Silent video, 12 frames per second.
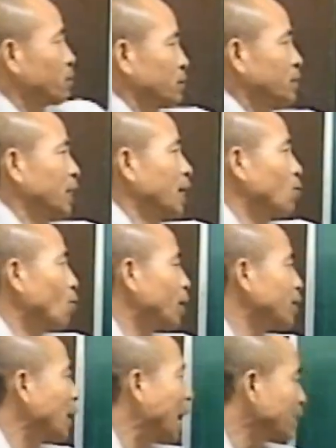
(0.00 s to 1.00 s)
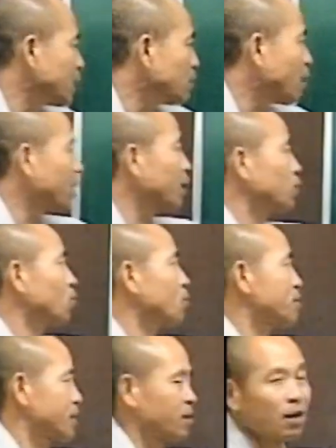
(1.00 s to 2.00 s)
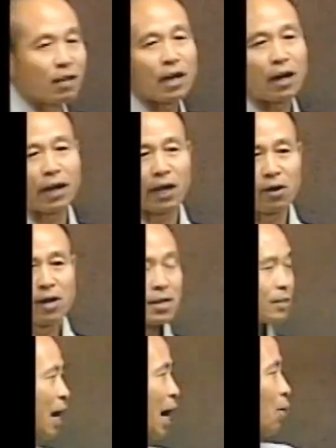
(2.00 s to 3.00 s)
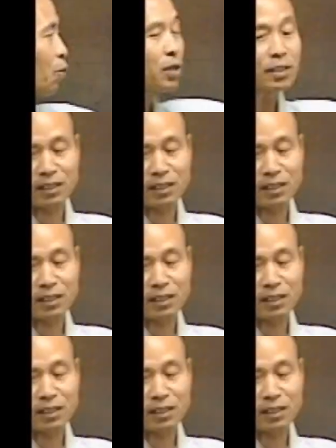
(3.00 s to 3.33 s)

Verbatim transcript: 최공은 하지만은 또 성사를 해요. 사고를